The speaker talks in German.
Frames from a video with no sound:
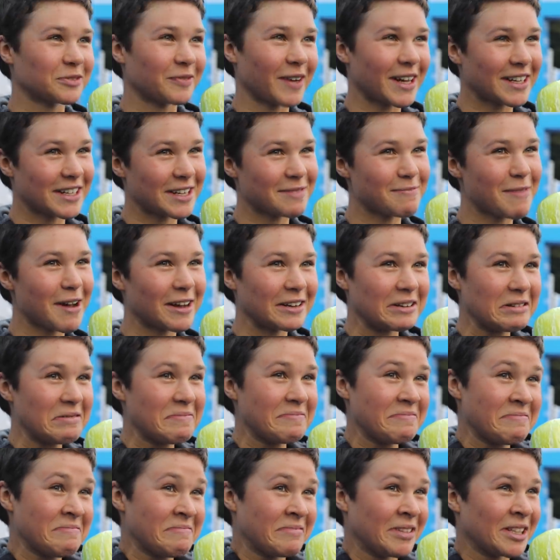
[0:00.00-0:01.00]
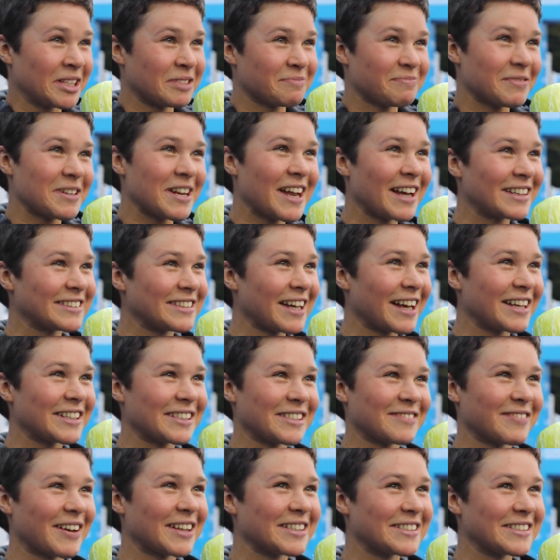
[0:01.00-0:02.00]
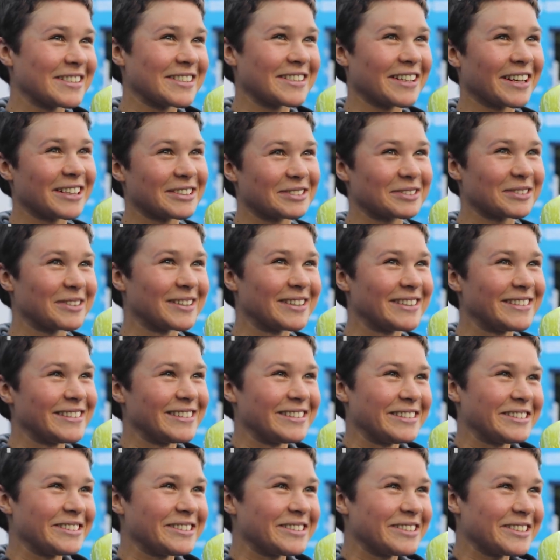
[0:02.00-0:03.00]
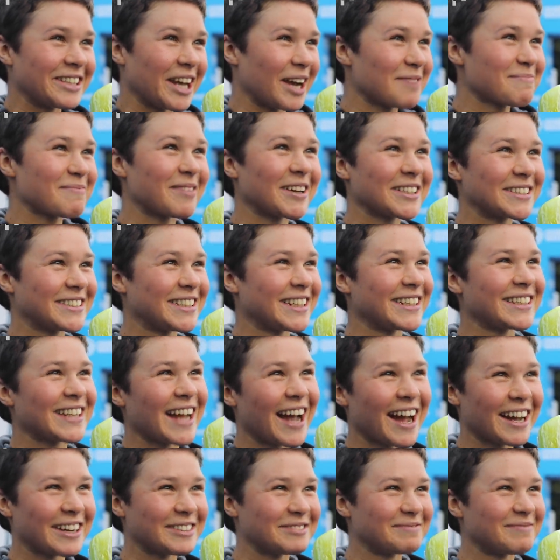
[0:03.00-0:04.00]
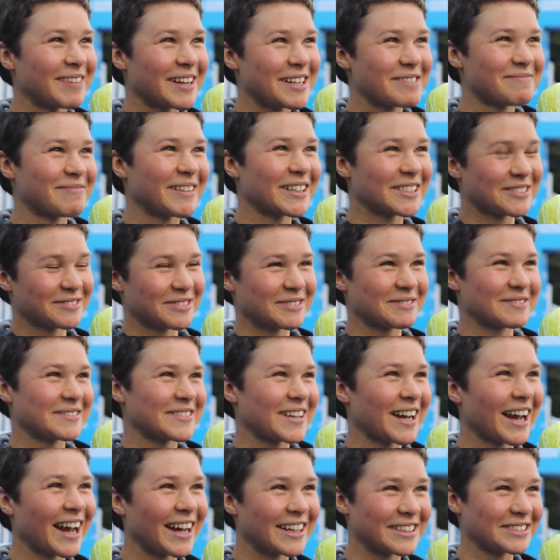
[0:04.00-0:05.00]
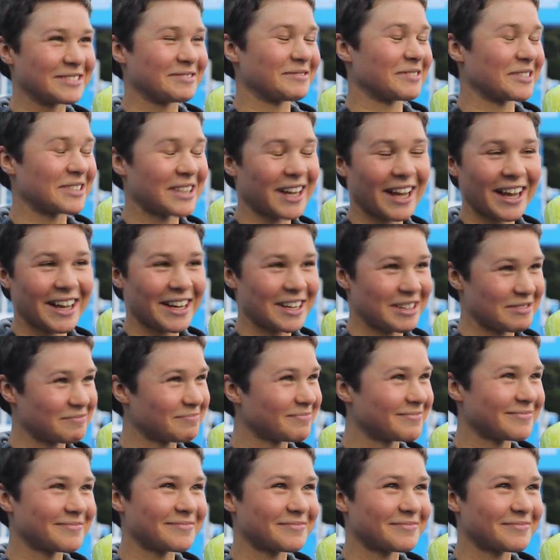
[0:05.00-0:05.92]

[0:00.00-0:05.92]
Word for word: so weitermache, ich bin erst 21, also ich habe noch zehn Jahre, um meine Bestform zu erreichen, von daher,